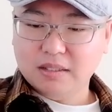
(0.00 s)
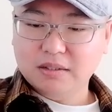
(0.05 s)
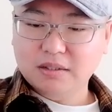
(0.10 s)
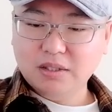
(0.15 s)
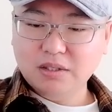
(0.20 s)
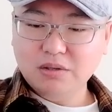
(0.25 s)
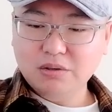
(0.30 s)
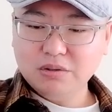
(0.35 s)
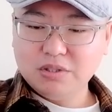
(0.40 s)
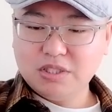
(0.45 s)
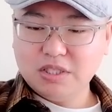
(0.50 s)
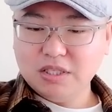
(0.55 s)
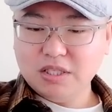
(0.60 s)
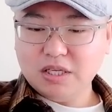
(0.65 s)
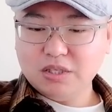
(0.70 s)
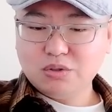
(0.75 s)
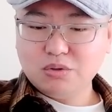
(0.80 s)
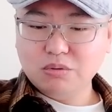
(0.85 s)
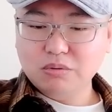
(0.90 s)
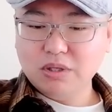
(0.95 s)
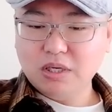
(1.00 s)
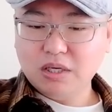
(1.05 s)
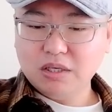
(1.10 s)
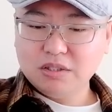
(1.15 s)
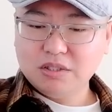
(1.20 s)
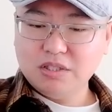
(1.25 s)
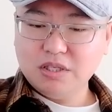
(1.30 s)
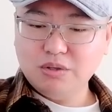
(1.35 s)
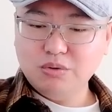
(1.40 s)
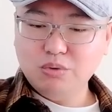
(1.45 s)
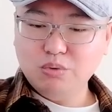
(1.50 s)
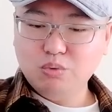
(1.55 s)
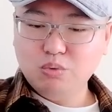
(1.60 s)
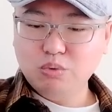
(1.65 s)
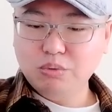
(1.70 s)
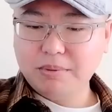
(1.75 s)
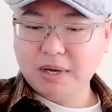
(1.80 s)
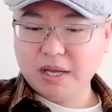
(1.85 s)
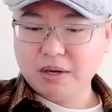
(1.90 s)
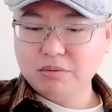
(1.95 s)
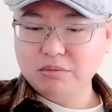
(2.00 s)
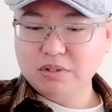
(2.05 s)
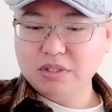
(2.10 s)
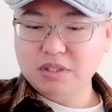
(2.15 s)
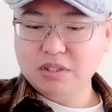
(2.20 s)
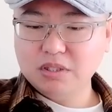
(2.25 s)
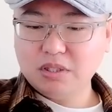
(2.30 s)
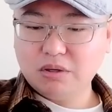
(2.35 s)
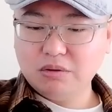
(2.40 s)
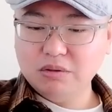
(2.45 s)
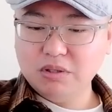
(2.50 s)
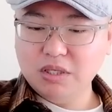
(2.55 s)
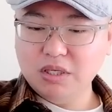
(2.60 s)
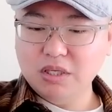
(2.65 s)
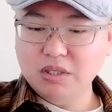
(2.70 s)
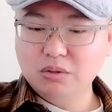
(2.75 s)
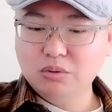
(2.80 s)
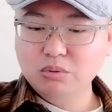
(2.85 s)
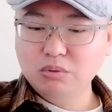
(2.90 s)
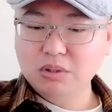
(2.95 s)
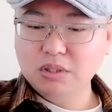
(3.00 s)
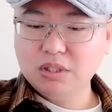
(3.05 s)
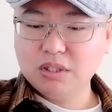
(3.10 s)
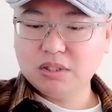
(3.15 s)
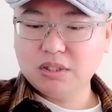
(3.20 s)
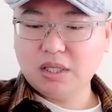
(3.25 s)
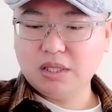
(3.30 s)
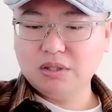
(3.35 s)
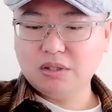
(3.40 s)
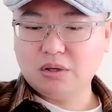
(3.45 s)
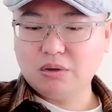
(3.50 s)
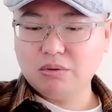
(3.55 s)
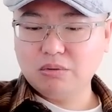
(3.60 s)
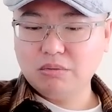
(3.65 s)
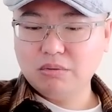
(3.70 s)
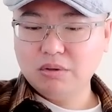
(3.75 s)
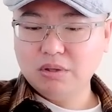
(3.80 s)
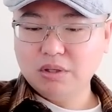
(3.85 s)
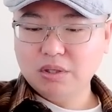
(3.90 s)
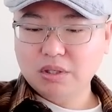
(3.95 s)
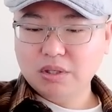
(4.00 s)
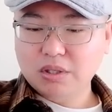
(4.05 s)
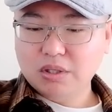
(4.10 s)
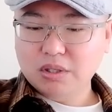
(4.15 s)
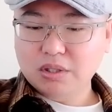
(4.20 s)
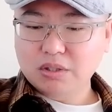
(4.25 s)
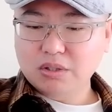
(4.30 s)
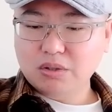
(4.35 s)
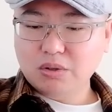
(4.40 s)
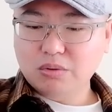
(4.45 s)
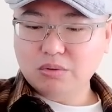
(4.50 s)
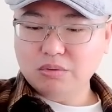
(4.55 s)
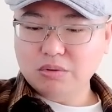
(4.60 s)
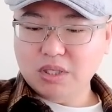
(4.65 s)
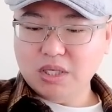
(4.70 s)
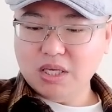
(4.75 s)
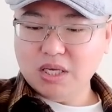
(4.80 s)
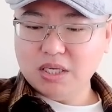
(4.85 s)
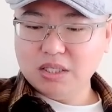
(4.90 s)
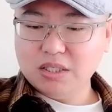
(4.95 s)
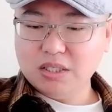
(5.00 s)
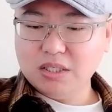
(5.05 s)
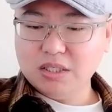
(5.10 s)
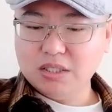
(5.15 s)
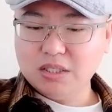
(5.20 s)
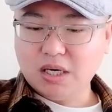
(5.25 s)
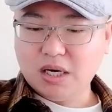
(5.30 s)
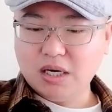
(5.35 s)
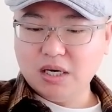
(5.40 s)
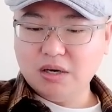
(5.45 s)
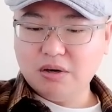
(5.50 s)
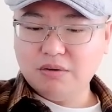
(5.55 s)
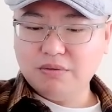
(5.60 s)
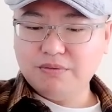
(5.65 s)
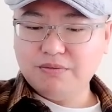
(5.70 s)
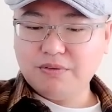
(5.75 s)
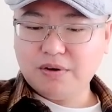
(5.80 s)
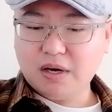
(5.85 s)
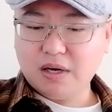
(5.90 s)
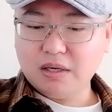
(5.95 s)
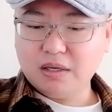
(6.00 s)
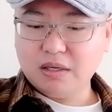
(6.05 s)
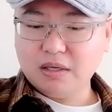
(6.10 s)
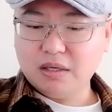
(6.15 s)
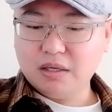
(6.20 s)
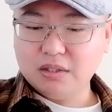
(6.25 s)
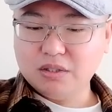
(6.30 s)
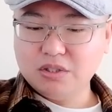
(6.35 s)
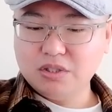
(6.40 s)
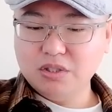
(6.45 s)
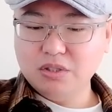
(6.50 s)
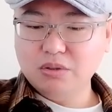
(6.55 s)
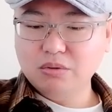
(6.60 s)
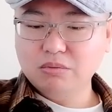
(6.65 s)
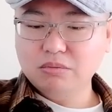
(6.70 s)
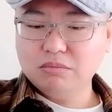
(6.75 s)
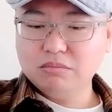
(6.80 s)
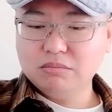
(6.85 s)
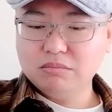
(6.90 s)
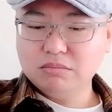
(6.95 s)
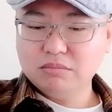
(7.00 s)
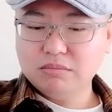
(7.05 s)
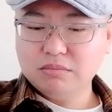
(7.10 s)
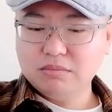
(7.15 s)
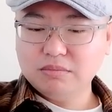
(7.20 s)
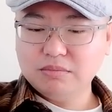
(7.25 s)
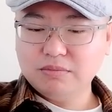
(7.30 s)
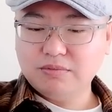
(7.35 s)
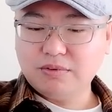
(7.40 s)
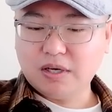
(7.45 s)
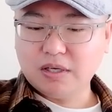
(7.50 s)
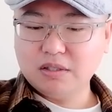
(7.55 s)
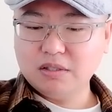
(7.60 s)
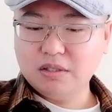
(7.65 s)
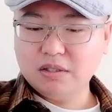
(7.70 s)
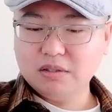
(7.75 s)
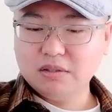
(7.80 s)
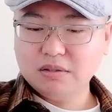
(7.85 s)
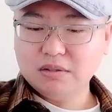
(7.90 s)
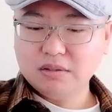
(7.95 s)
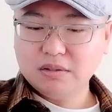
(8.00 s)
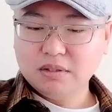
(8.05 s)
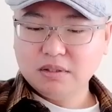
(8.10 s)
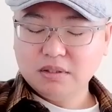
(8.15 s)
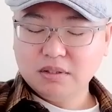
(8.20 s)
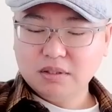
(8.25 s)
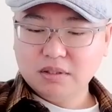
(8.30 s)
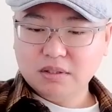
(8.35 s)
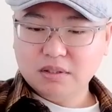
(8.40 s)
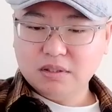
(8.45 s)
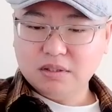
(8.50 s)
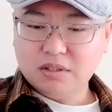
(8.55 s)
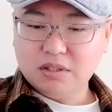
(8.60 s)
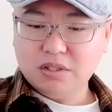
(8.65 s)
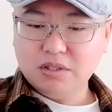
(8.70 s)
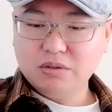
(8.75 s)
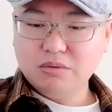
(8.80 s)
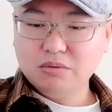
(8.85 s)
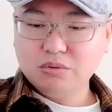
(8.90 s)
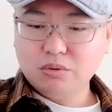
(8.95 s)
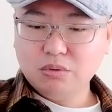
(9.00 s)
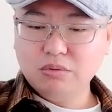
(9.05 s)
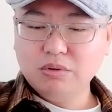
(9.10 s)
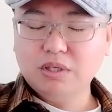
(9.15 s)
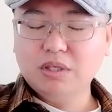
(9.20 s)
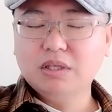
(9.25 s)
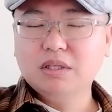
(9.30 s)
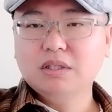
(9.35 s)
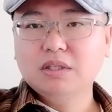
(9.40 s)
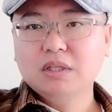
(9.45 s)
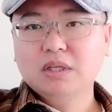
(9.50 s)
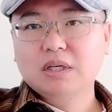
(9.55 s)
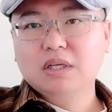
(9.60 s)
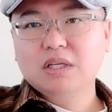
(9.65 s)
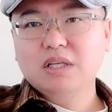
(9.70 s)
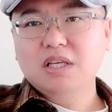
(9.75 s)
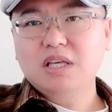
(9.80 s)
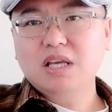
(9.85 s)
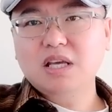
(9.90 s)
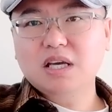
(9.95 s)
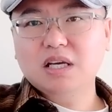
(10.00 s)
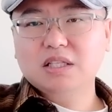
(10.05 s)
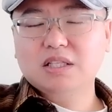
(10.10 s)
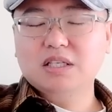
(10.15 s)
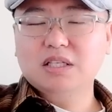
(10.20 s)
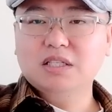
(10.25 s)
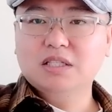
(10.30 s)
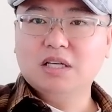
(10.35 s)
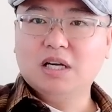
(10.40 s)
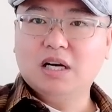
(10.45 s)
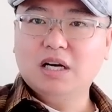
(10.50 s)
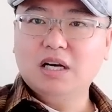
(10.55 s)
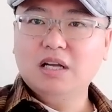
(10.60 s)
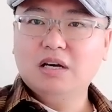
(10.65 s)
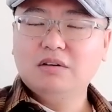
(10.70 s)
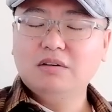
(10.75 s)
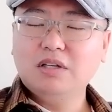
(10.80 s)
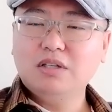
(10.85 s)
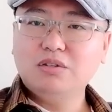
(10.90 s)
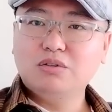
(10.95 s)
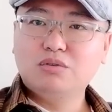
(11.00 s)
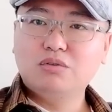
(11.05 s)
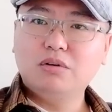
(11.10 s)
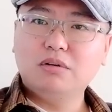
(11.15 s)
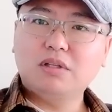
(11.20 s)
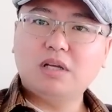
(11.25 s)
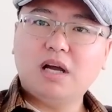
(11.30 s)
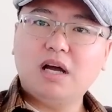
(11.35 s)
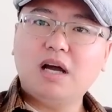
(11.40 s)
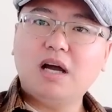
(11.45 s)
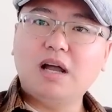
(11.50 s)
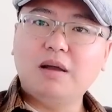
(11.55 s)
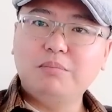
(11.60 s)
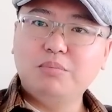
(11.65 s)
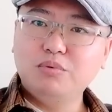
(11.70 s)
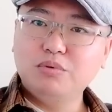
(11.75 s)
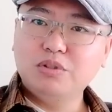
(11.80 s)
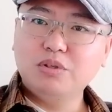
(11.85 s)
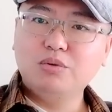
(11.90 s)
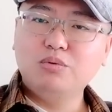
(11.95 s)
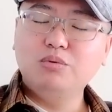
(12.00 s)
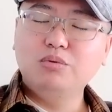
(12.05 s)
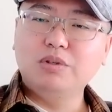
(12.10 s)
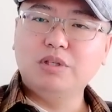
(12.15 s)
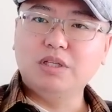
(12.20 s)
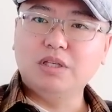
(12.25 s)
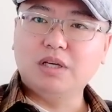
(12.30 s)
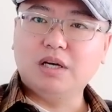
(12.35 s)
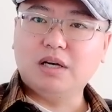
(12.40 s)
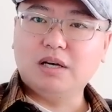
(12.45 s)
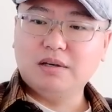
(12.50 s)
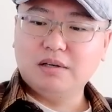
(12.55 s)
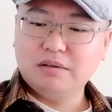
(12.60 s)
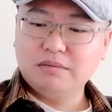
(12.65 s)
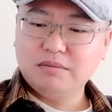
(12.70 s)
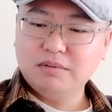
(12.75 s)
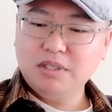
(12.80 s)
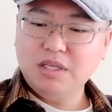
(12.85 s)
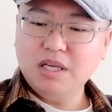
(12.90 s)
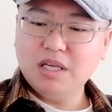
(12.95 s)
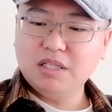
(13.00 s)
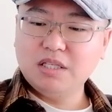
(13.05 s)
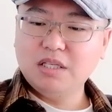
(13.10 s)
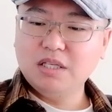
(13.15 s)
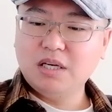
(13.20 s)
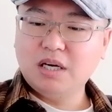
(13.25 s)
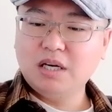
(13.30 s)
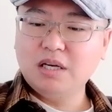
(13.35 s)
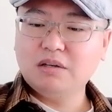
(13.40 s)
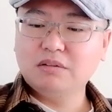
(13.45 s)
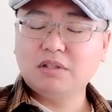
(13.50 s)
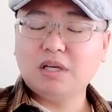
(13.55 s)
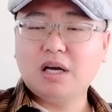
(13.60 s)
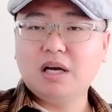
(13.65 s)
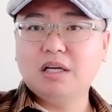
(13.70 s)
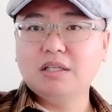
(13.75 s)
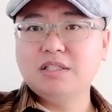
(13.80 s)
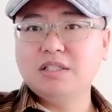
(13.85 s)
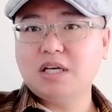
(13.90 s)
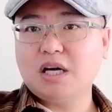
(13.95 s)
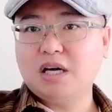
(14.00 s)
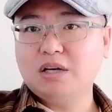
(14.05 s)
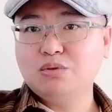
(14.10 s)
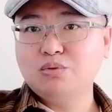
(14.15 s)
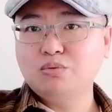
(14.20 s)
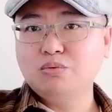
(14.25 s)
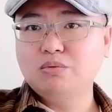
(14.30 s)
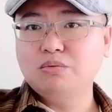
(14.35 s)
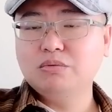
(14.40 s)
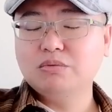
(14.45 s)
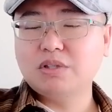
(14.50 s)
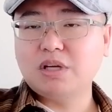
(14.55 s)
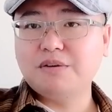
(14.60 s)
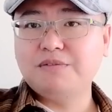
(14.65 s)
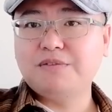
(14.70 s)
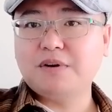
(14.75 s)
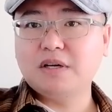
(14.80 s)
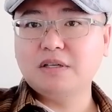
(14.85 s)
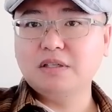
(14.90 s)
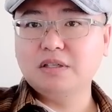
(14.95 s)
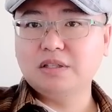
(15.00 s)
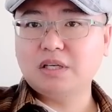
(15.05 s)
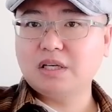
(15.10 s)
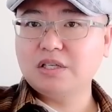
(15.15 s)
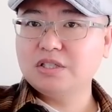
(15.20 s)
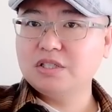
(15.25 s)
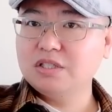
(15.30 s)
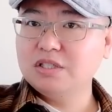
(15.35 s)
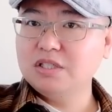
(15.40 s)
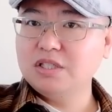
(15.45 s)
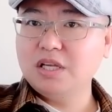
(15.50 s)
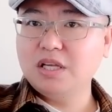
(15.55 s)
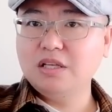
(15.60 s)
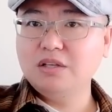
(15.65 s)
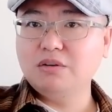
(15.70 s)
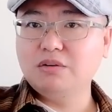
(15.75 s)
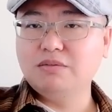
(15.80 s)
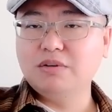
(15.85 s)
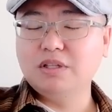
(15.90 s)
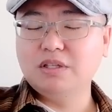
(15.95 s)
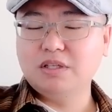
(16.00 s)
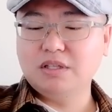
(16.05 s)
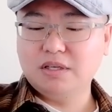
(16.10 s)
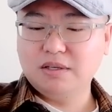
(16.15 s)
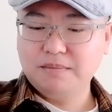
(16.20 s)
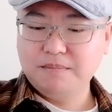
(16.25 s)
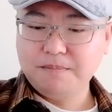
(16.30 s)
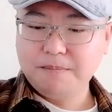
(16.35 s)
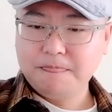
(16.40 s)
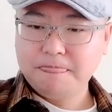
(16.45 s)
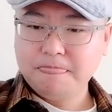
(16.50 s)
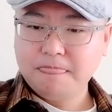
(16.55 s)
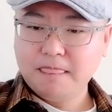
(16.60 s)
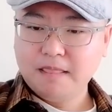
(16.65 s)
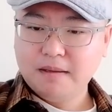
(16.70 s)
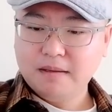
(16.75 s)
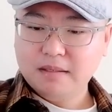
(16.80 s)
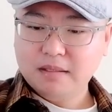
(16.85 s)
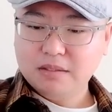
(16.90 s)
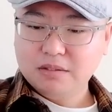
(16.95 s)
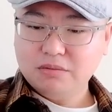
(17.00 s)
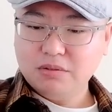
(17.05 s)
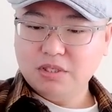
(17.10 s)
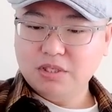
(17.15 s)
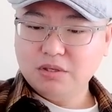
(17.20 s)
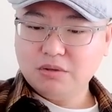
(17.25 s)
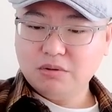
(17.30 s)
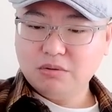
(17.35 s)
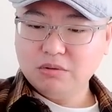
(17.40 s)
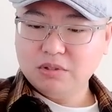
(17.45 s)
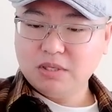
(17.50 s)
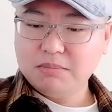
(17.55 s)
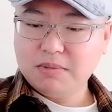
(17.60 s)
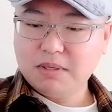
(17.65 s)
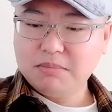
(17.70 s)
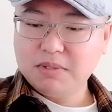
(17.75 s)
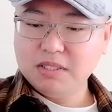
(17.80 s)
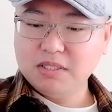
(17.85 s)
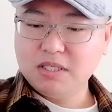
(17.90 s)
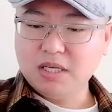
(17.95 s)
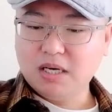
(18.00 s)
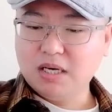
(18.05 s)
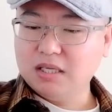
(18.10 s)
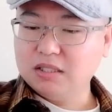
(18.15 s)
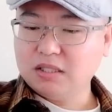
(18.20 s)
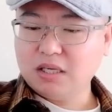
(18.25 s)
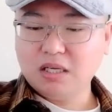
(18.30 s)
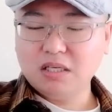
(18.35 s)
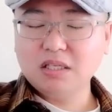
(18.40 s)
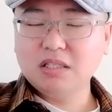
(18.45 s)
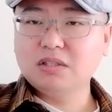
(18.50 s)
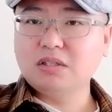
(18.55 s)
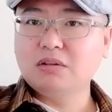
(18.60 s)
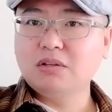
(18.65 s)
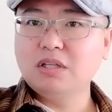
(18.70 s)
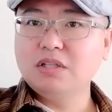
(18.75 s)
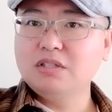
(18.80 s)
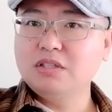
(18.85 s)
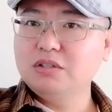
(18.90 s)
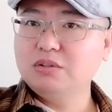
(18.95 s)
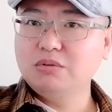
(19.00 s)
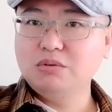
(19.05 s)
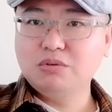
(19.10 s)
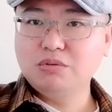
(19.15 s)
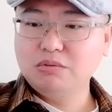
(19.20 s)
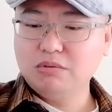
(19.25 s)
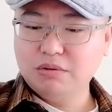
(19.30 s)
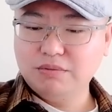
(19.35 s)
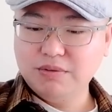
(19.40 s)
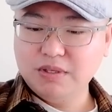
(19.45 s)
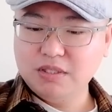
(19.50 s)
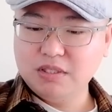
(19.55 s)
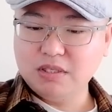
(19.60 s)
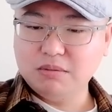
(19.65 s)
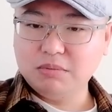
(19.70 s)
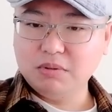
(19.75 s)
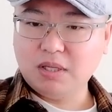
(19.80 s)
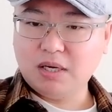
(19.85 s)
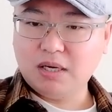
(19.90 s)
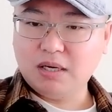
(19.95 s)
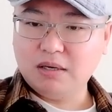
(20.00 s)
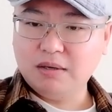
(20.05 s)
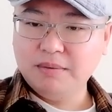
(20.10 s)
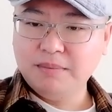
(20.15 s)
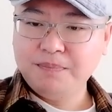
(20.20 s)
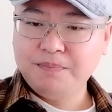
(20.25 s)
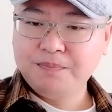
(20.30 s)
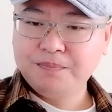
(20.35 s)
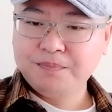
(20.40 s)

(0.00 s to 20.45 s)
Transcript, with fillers: 能够携带重量介于五百公斤到一吨的弹头，由液体燃料发啊机动发射提供动力，液体燃料，那就是说它还不是固体啊，液体燃料它加注。在发射它时间有问题啊，所以一会儿我再慢慢讲啊。它这个导弹其实对中国威胁不大，